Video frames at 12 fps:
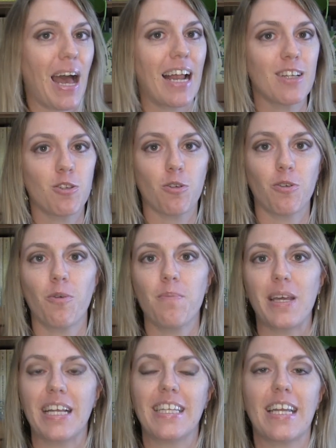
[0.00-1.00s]
altro non
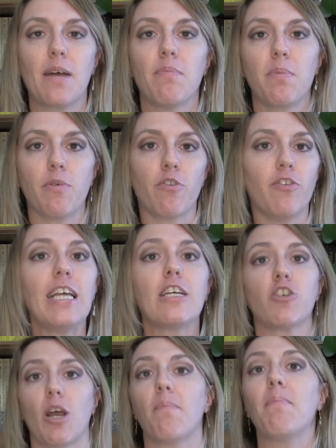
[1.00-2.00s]
mi renderebbe più
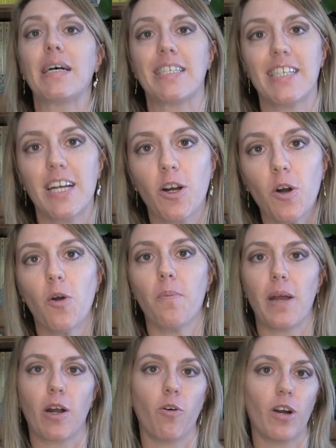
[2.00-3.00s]
felice, ma
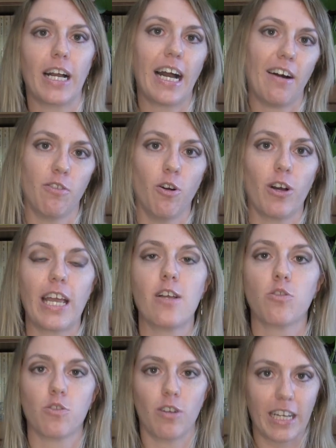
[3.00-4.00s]
siccome col cavolo che
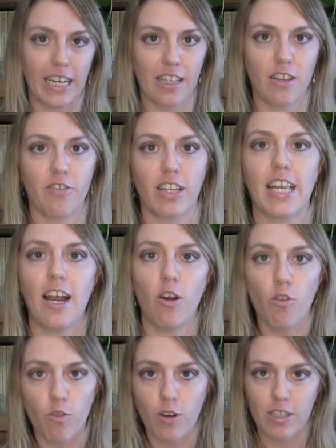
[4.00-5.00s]
io sono il grande
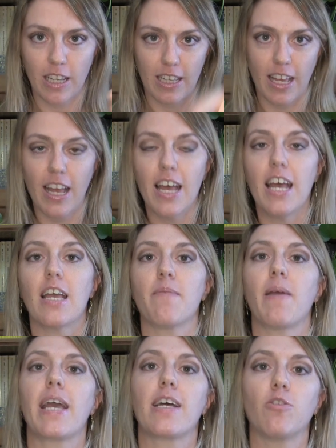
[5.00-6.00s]
fratello, voi siete
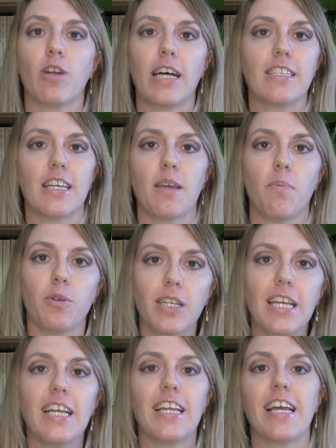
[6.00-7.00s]
i miei adorati
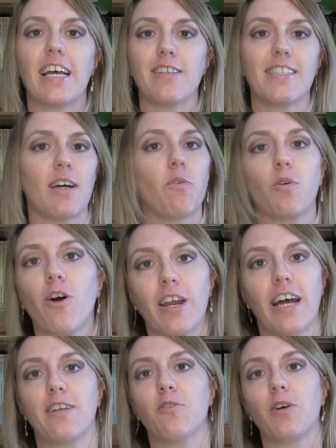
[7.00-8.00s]
nipotini e anzi
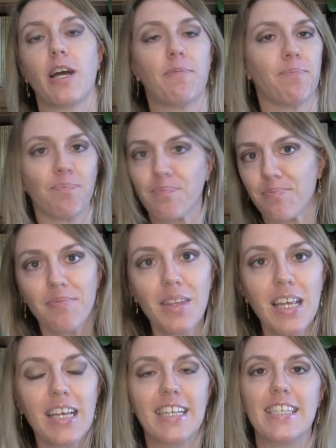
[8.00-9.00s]
Aurora adora
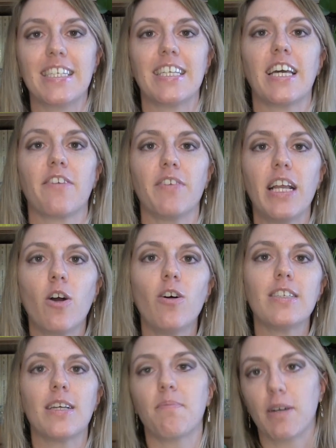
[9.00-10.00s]
insegnarvi le
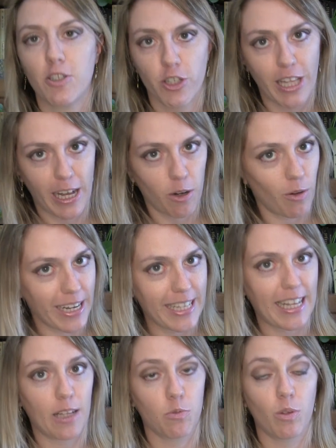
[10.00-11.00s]
cose ma ci tengo
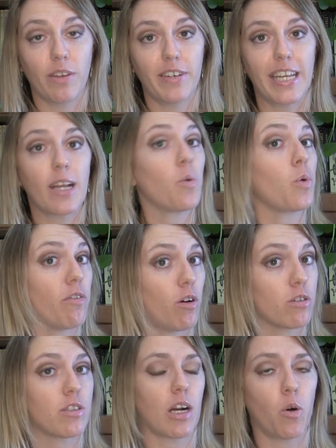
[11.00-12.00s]
anche tanto ad avere una
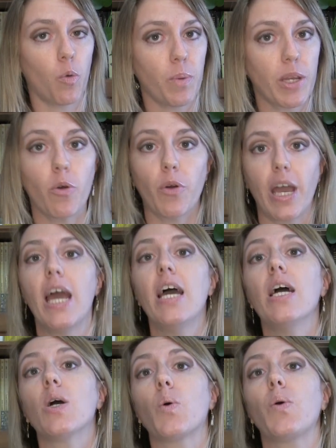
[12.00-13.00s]
vostra opinione
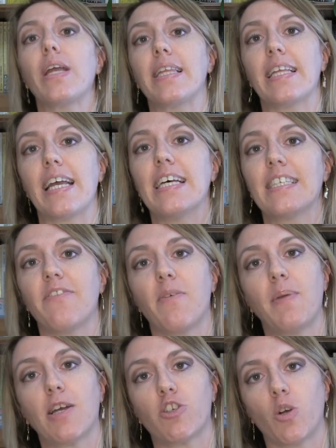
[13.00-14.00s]
quindi se
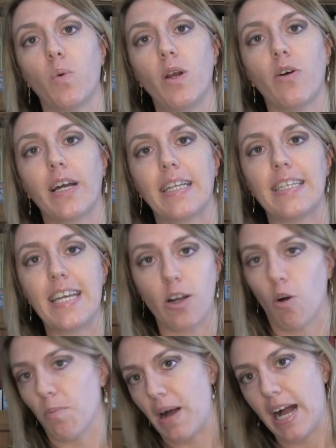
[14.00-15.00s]
vi piace quello che
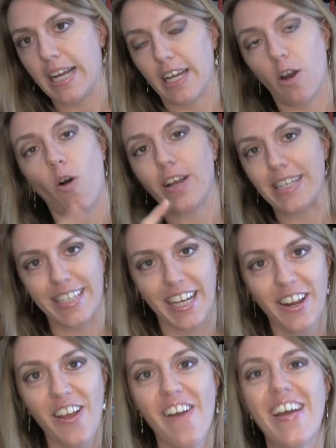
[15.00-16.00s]
dico ma anche no
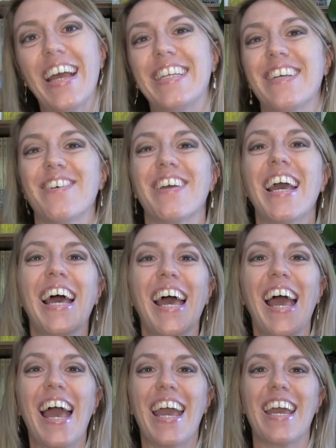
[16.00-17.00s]
iscrivetevi
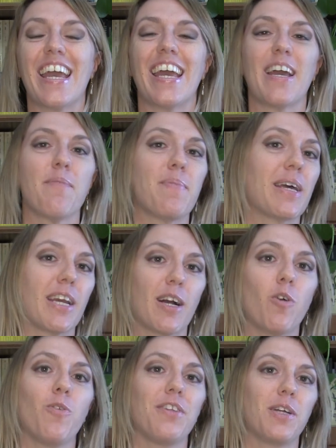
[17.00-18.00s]
eh,
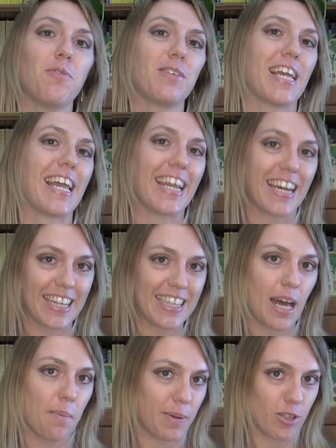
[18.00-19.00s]
per contenuti in
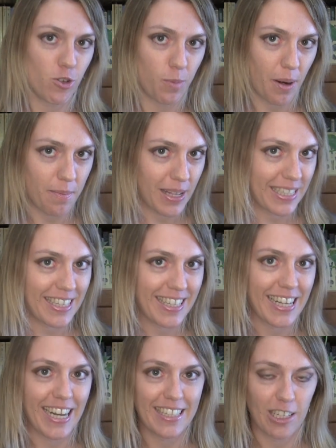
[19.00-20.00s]
realtà principalmente
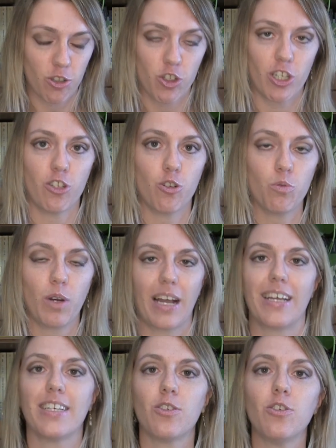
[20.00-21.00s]
dedicati a sceneggiatura
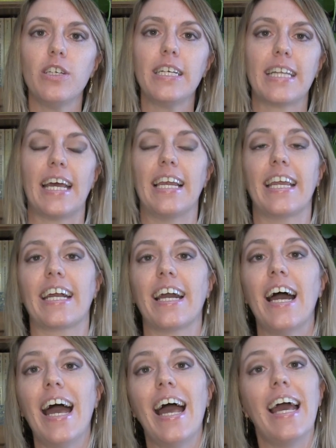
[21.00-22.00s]
e
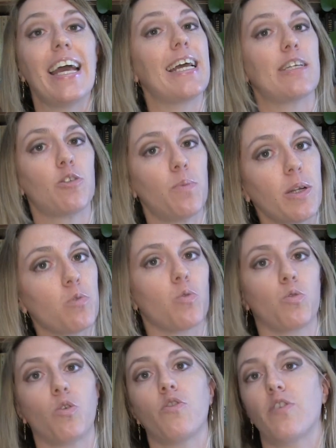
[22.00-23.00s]
storytelling e
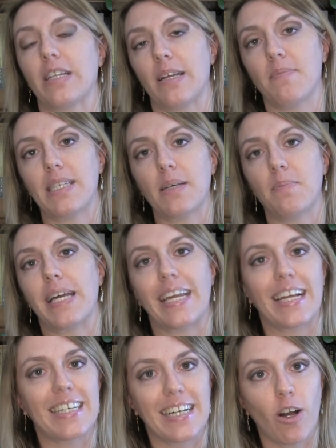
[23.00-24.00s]
soprattutto fatemi
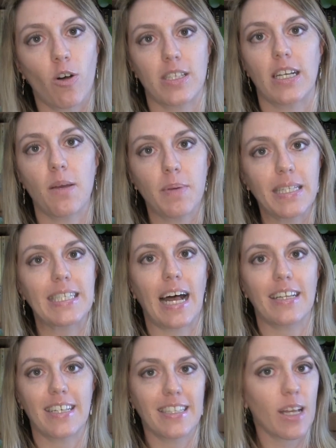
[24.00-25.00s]
sapere cosa ne
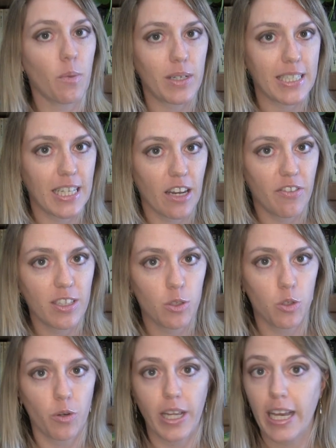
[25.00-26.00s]
pensate di queste
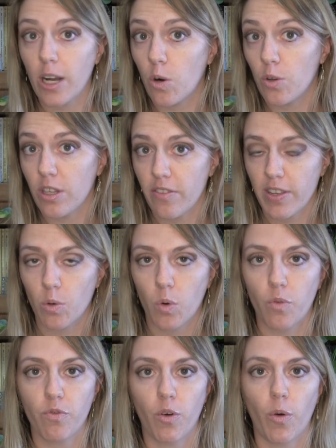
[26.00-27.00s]
riflessioni che condivido
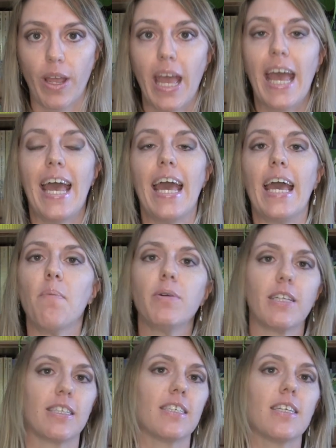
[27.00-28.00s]
con voi e
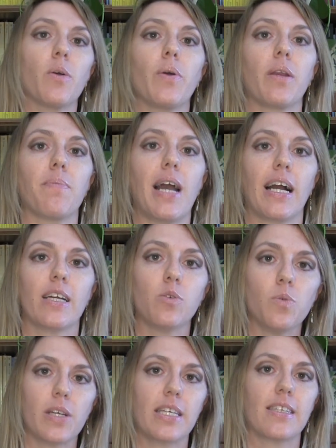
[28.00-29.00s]
potete seguirmi anche
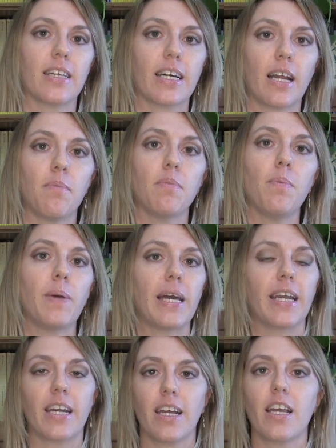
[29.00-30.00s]
su Instagram
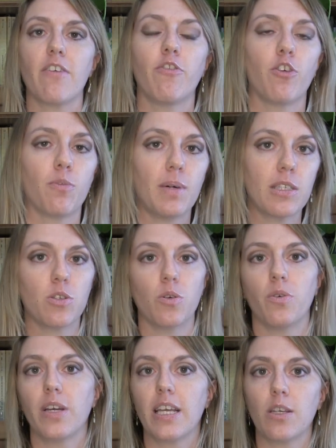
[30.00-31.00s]
per
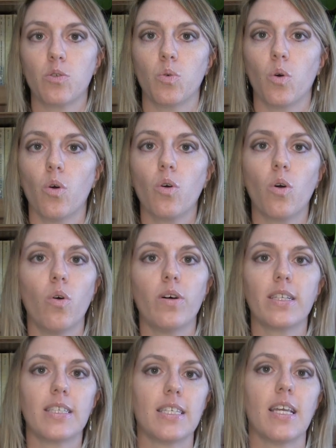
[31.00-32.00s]
informazioni su
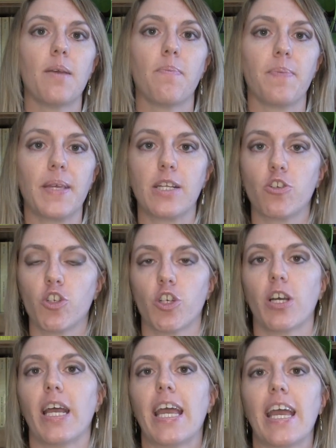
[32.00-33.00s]
concorsi,
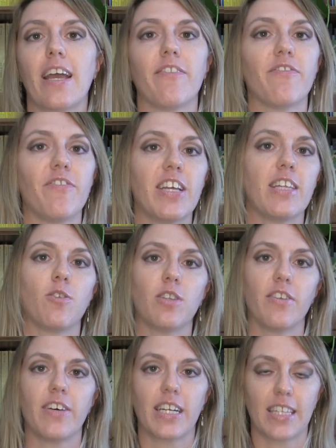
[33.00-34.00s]
pitch e video
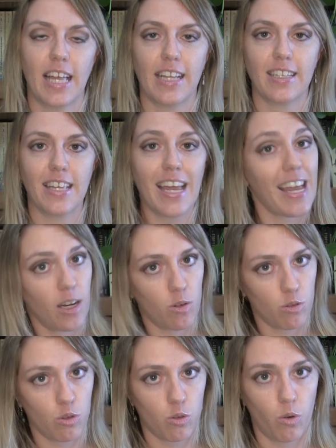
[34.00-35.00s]
divertenti e
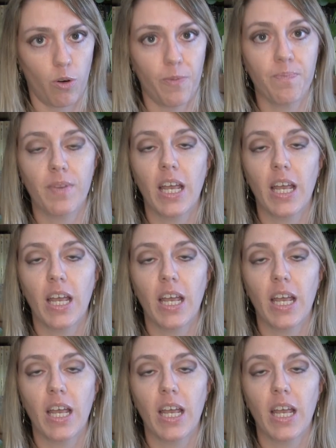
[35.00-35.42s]
non solo.